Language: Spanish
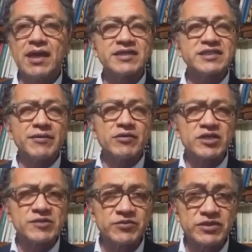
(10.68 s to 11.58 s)
Allí estaban los
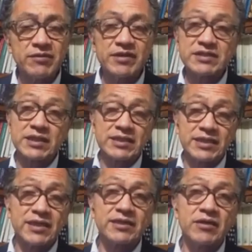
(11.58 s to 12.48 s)
responsables del
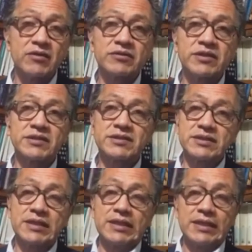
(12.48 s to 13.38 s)
Tate de
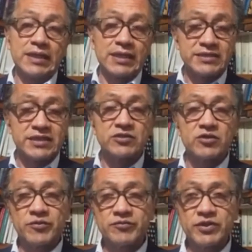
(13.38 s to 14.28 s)
Londres, el
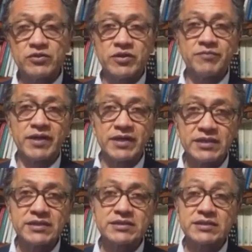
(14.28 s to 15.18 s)
Centro Pompidou de
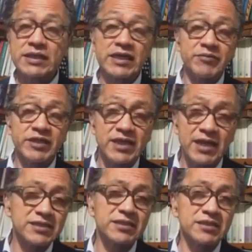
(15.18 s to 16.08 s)
París, el
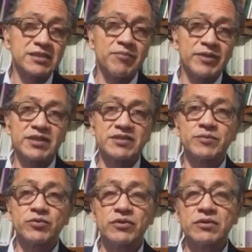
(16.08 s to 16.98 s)
Hermitage de San
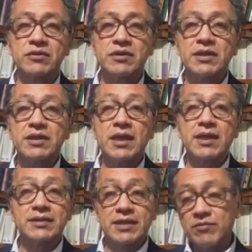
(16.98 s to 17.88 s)
Petersburgo,
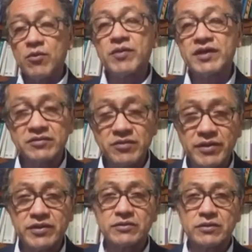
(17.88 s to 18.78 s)
del MoMA de
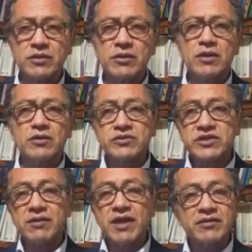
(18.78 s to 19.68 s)
Nueva York.
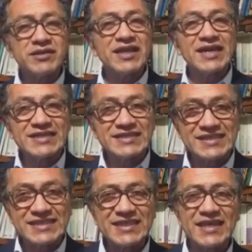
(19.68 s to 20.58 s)
Unos hablaron de la
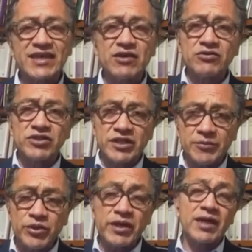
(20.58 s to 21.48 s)
necesidad de
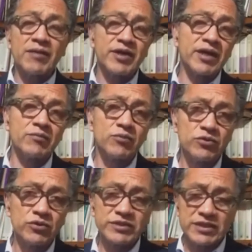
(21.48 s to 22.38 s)
contribuir a cambiar al
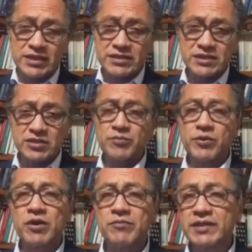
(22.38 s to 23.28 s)
mundo esclareciendo
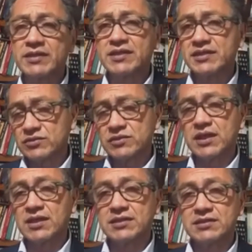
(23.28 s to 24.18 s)
problemáticas
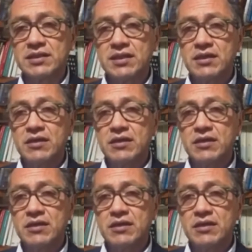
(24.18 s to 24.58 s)
sociales.